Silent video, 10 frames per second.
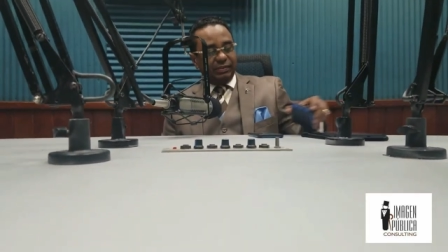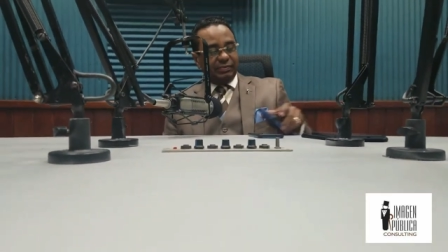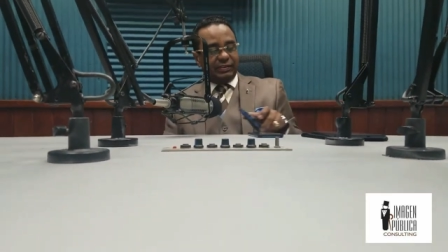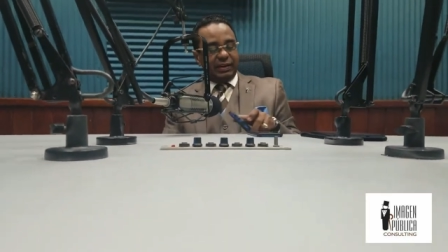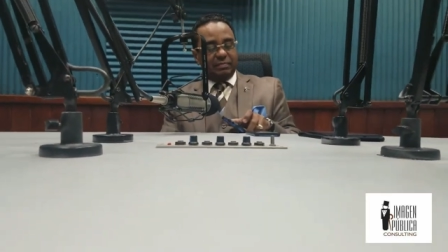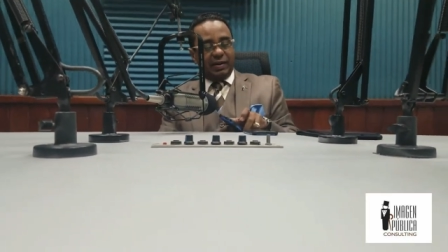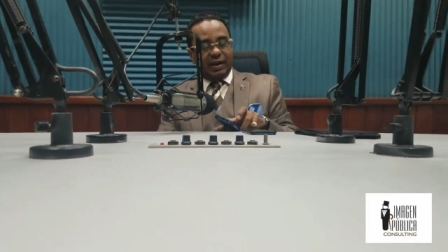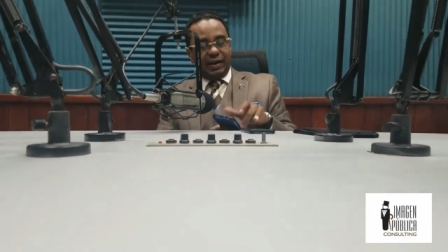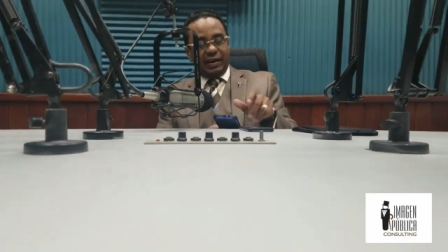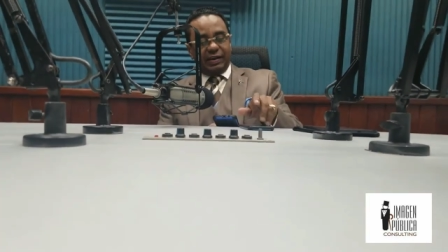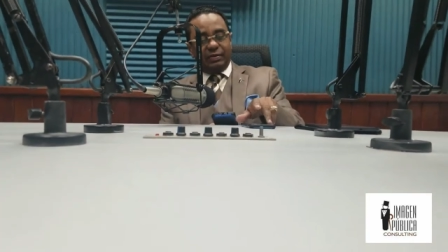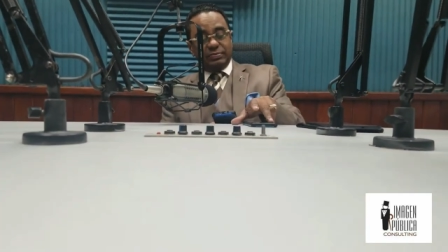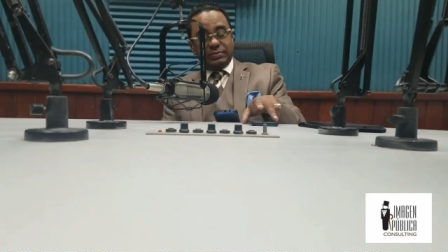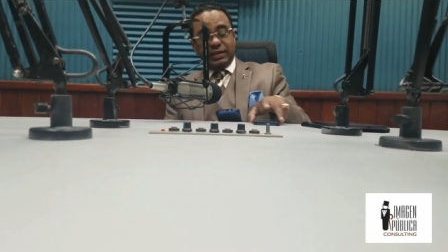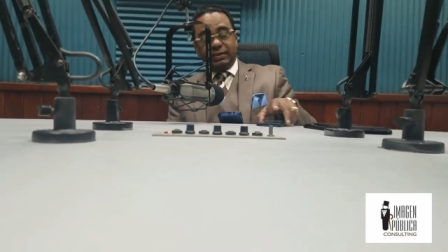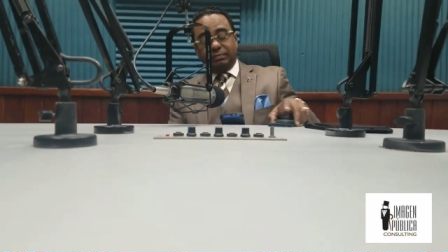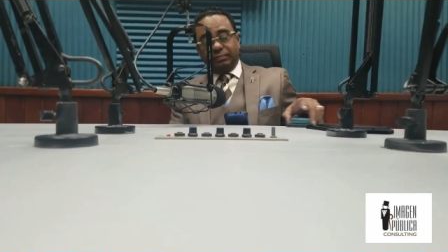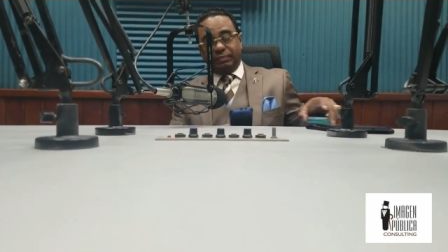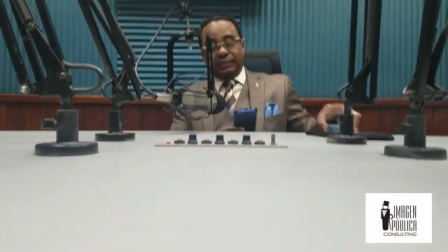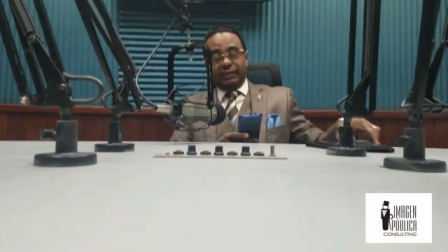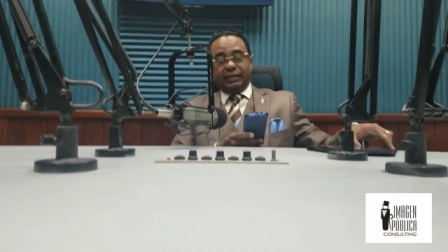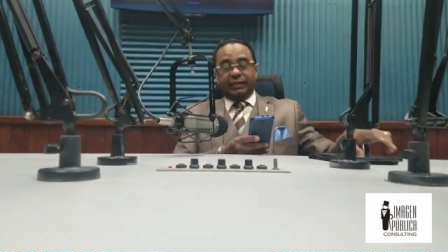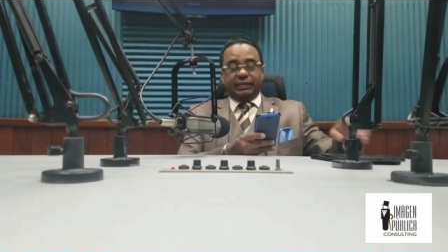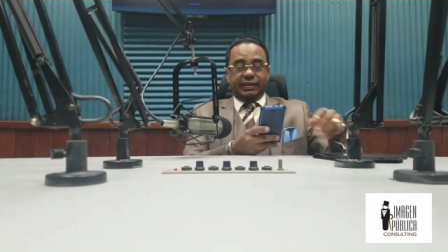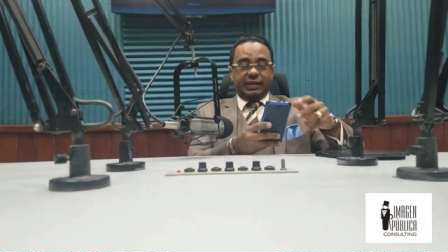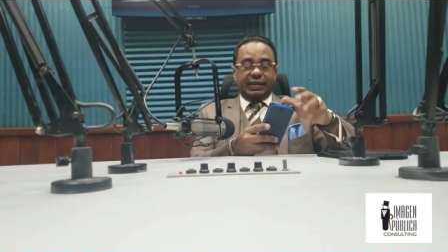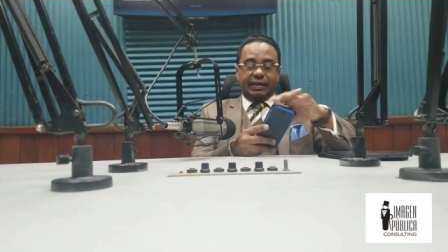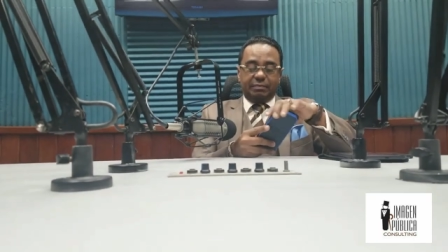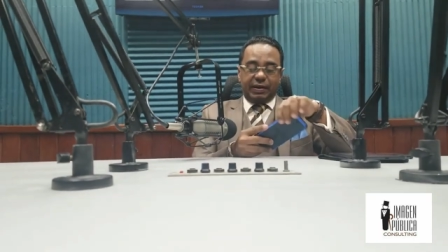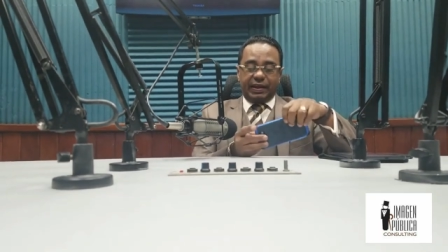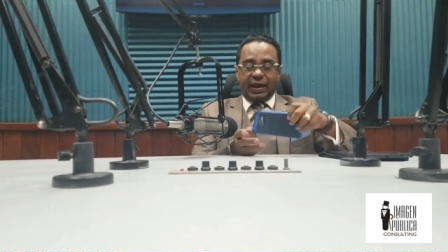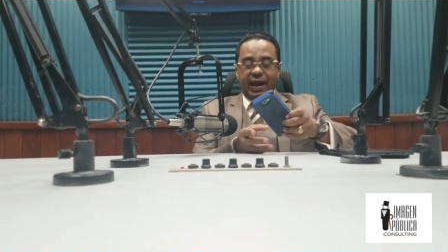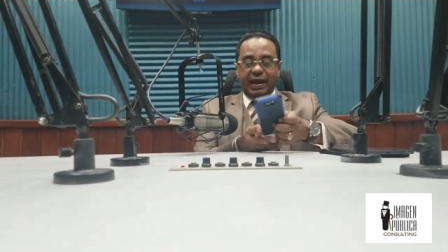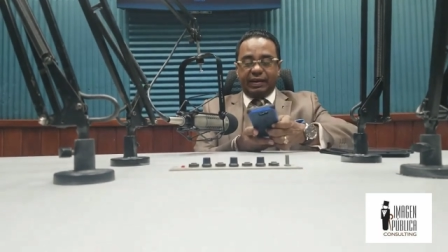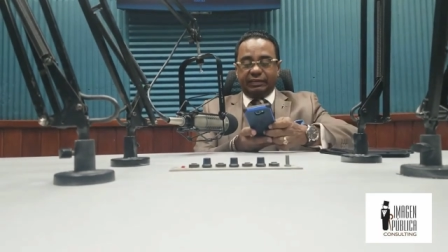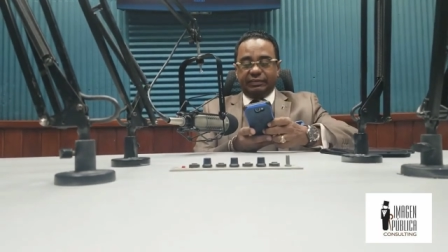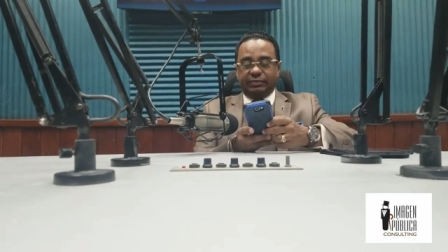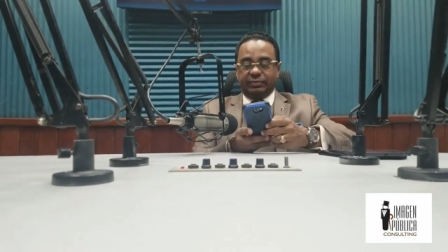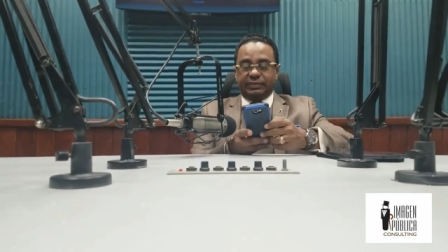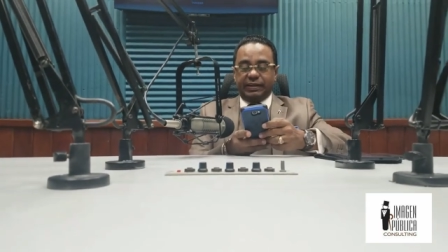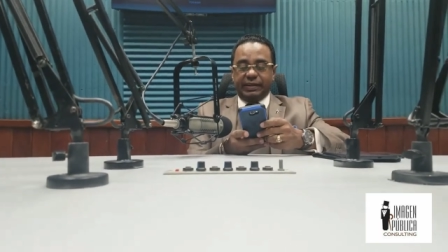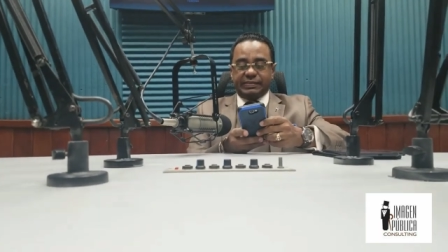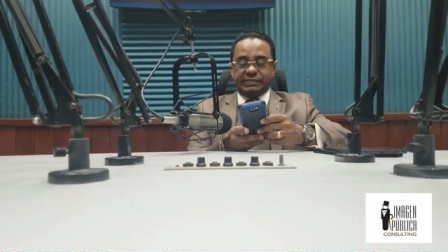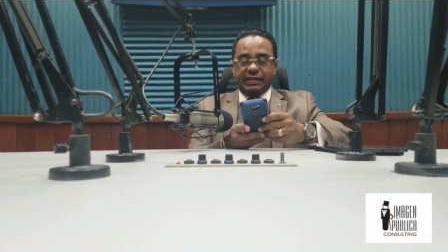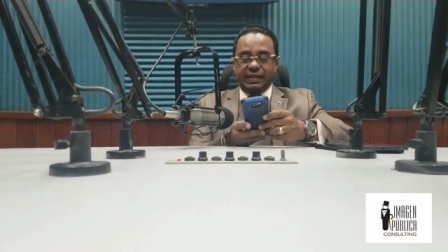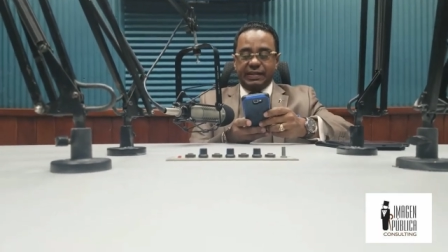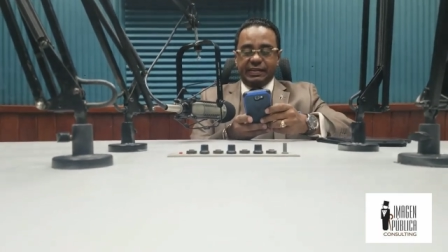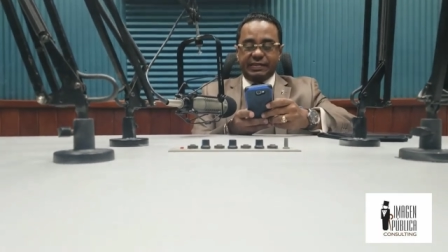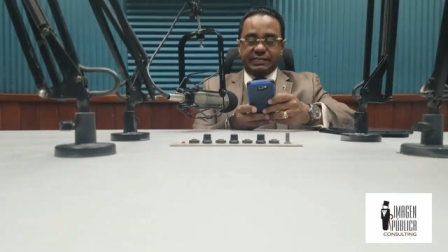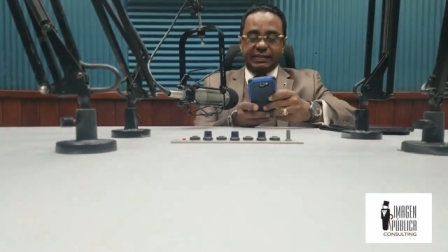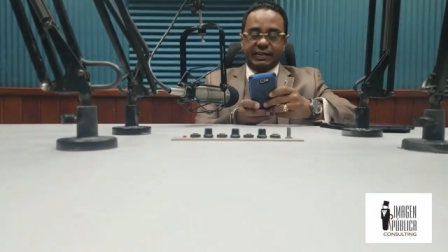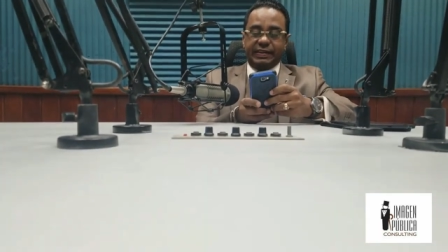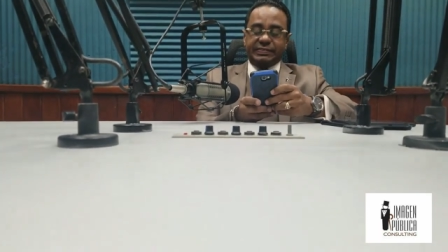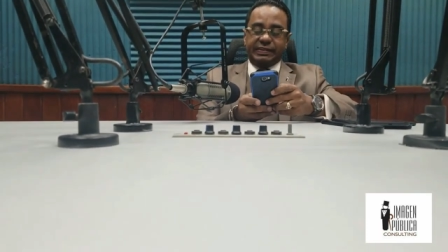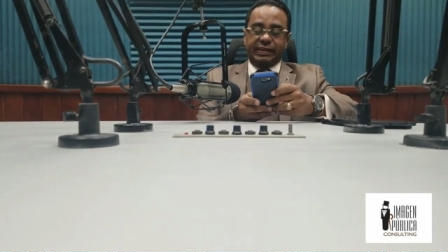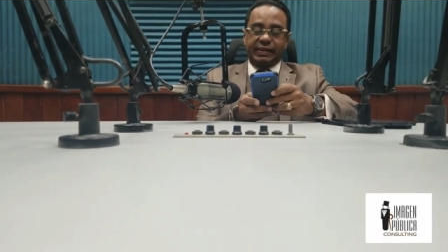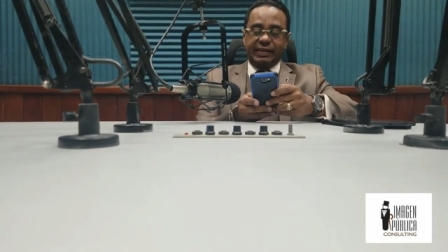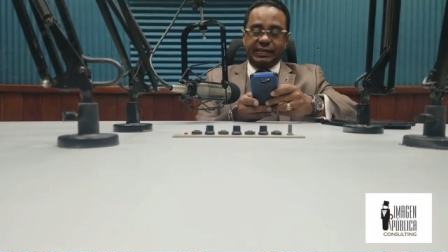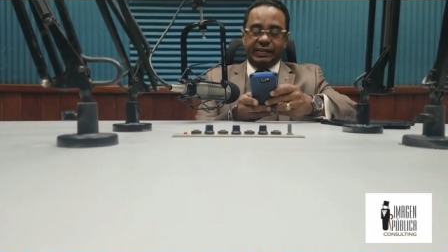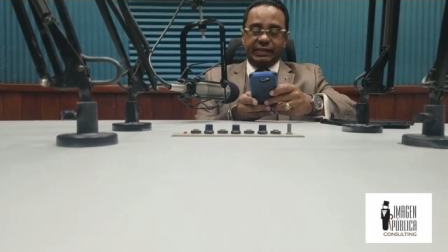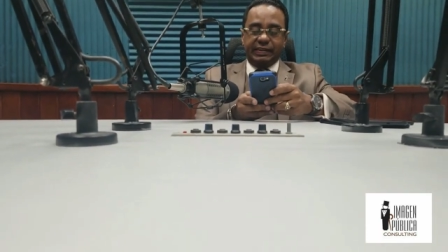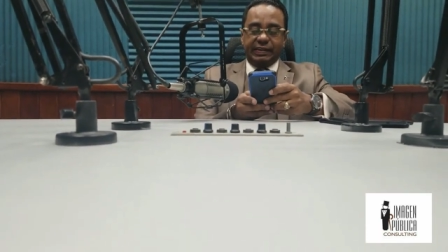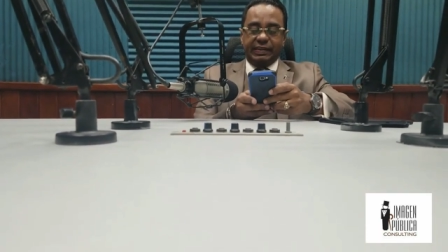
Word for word: de un tema que usted tiene que manejar, si usted es líder, si quiere ser líder,